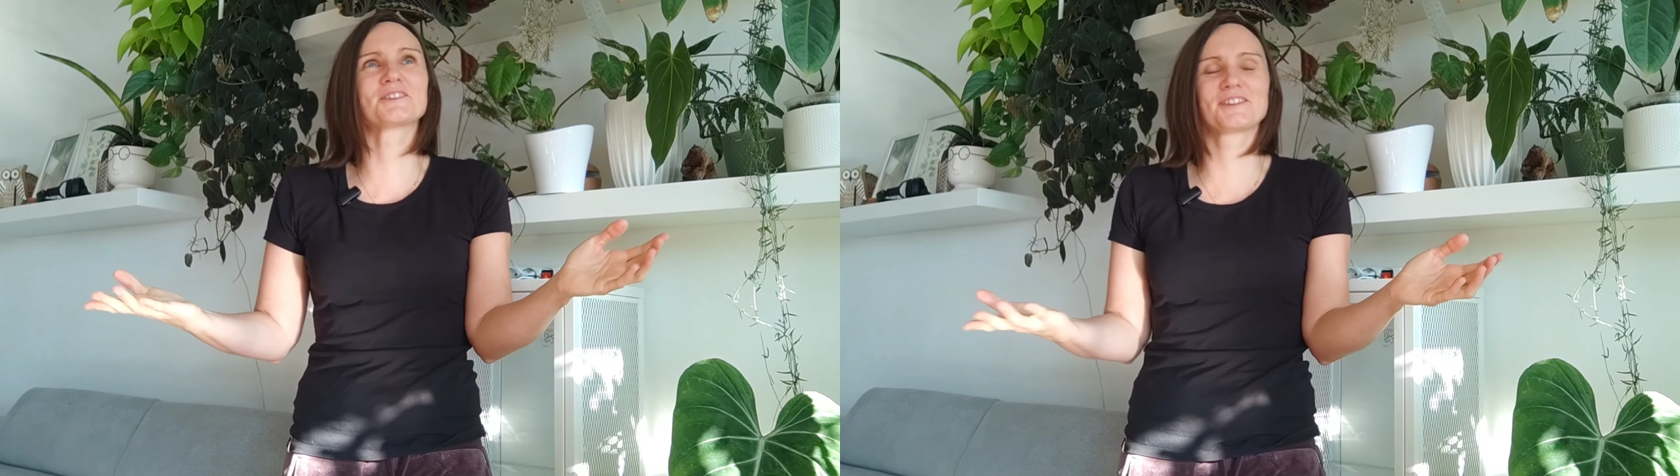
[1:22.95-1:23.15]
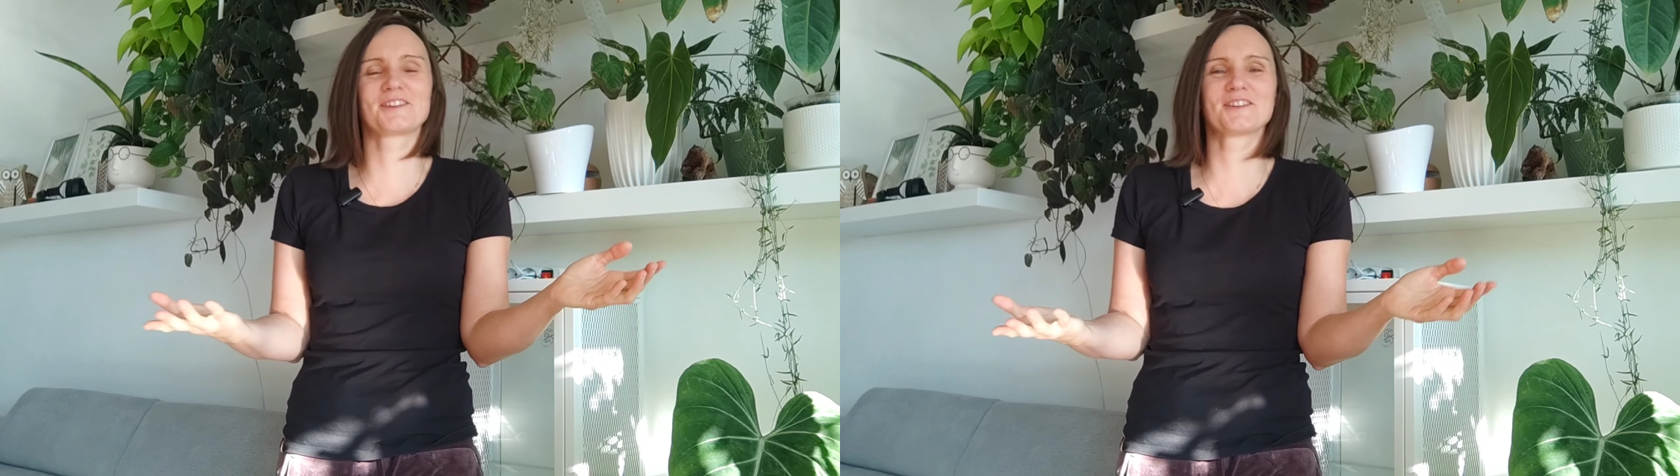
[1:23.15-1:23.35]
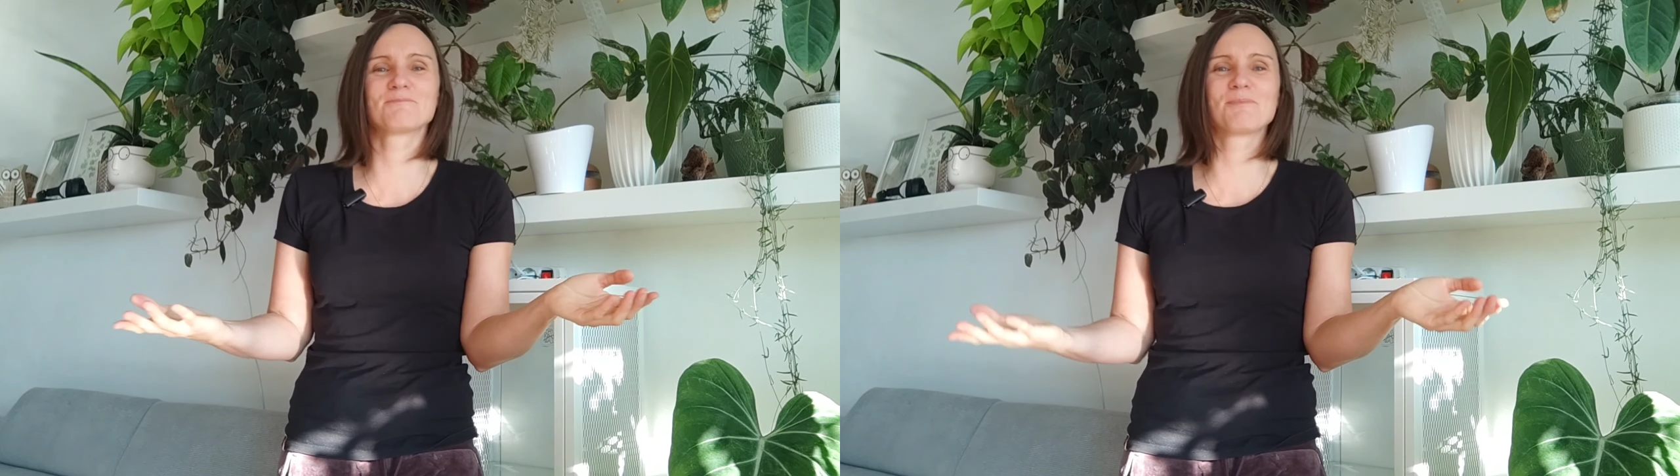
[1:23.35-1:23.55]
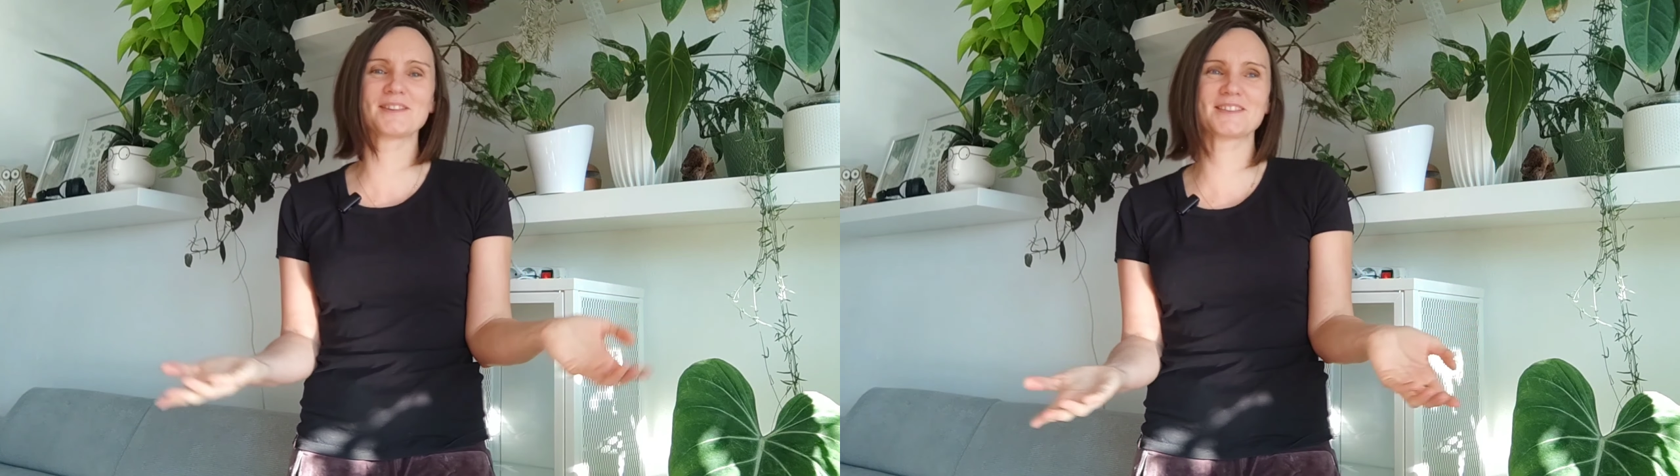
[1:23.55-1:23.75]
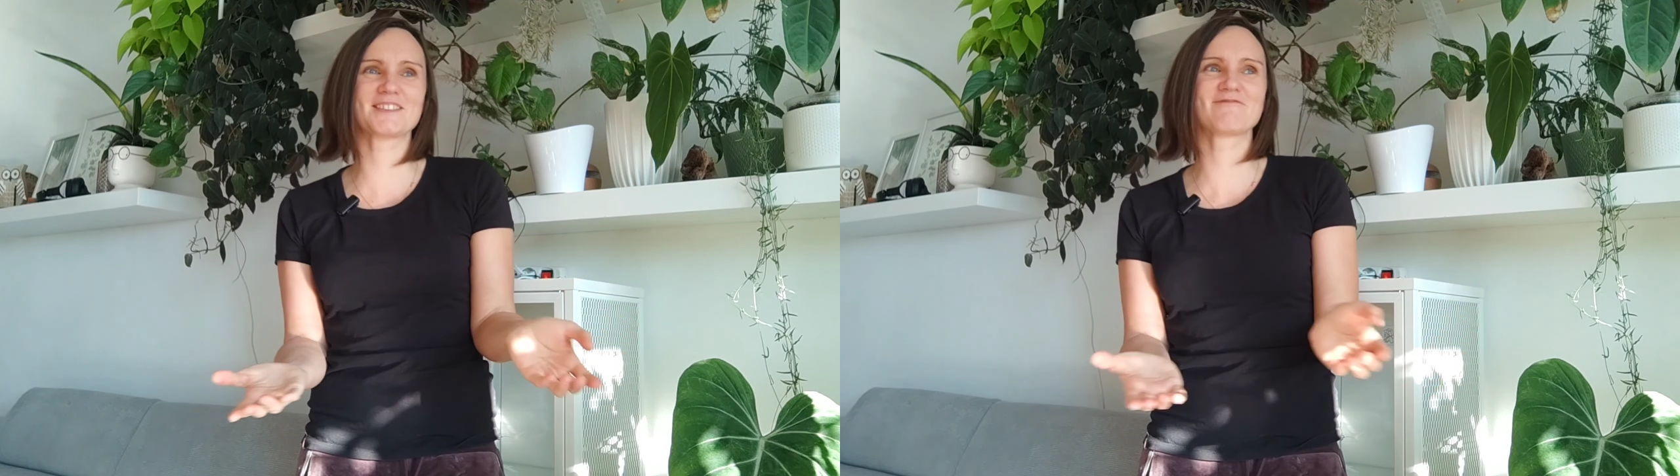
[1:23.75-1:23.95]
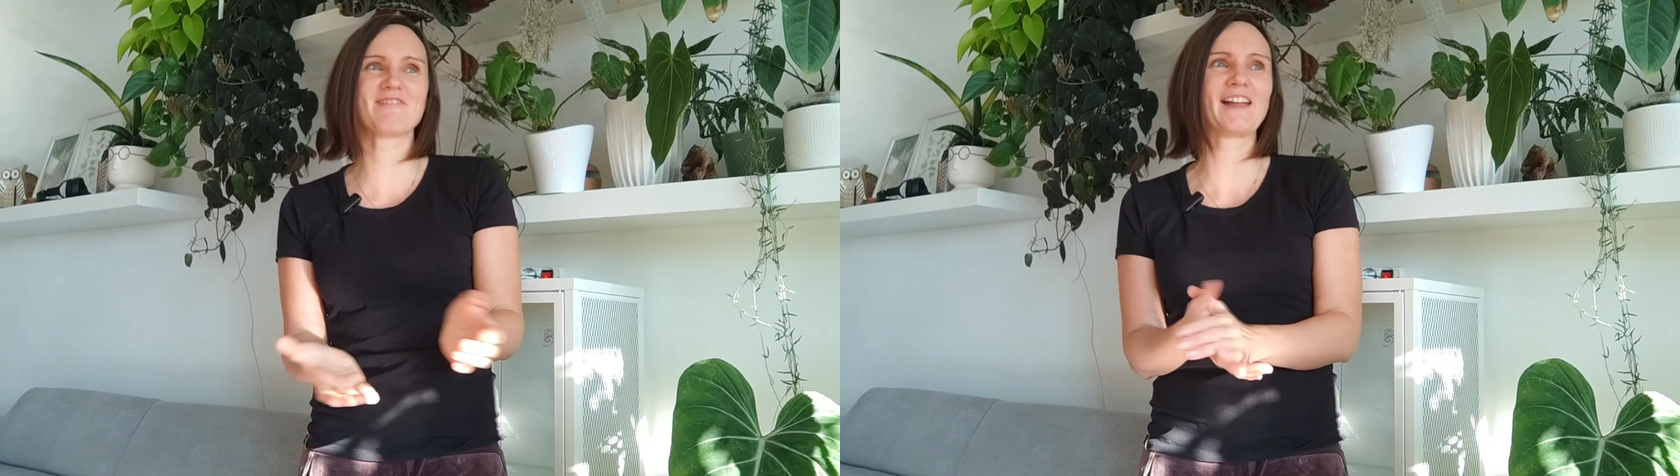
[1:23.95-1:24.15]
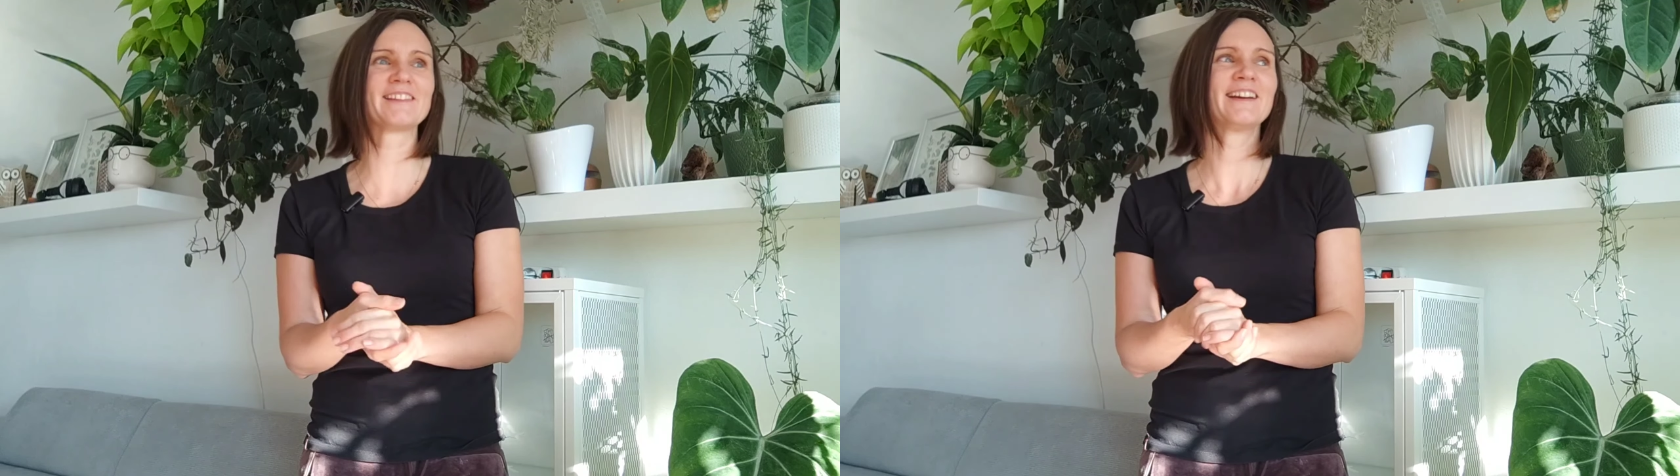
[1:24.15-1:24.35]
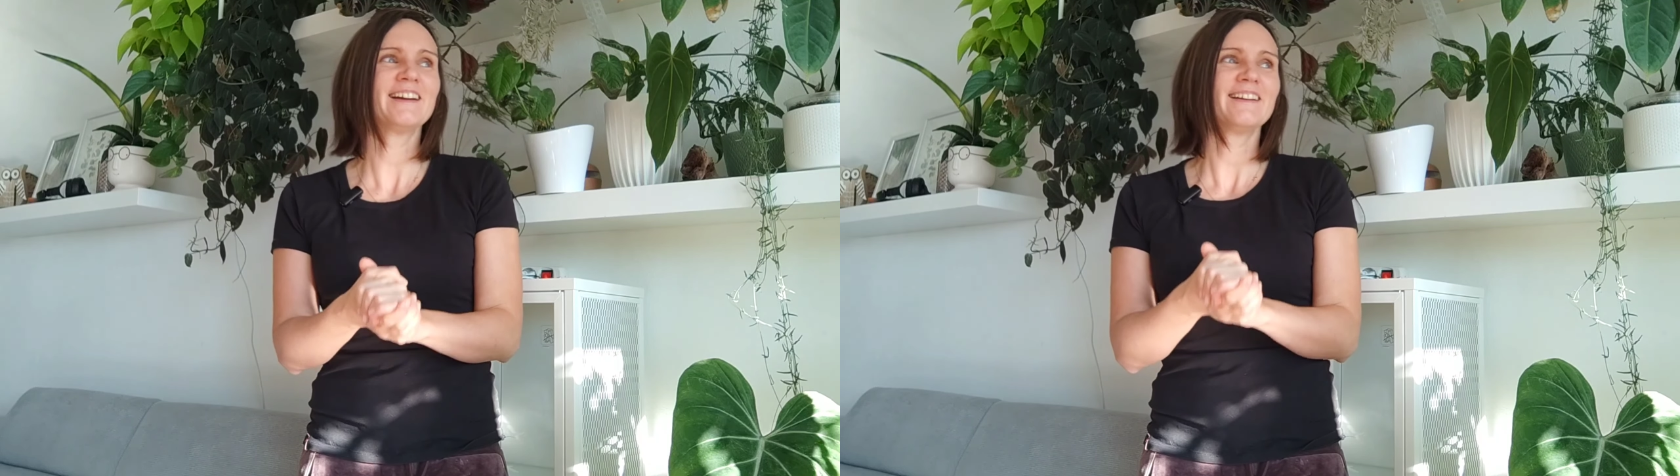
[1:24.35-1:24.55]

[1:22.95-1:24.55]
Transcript: co to jest bez zmian.